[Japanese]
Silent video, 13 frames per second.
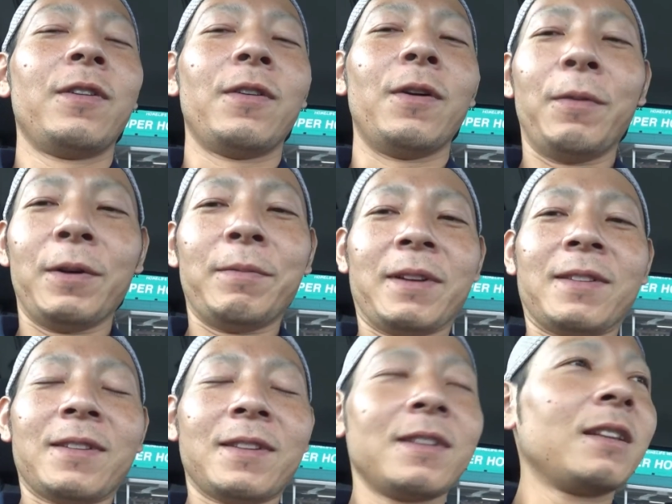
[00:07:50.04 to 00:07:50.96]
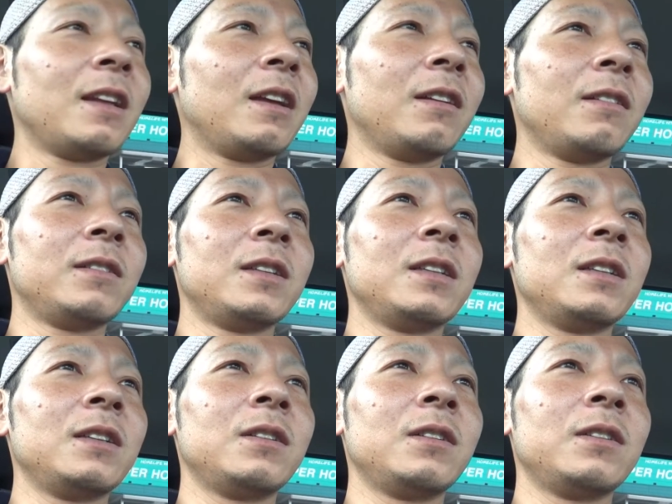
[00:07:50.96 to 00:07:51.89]
思います。
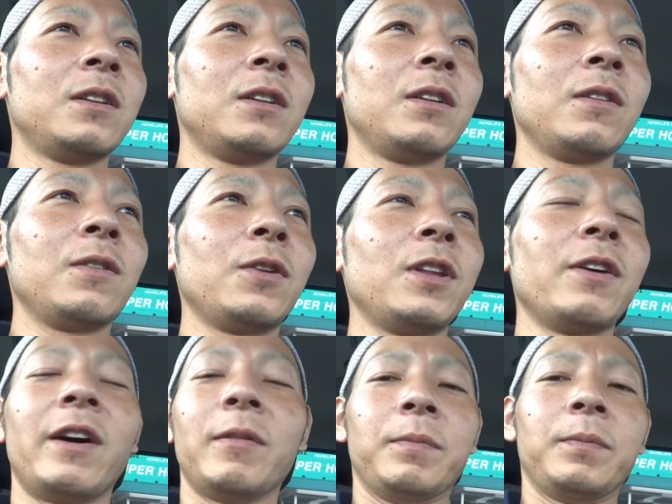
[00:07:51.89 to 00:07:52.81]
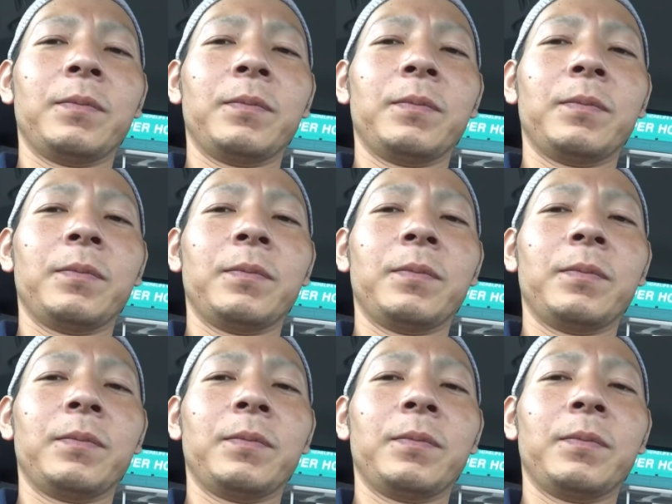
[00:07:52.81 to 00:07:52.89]
それでは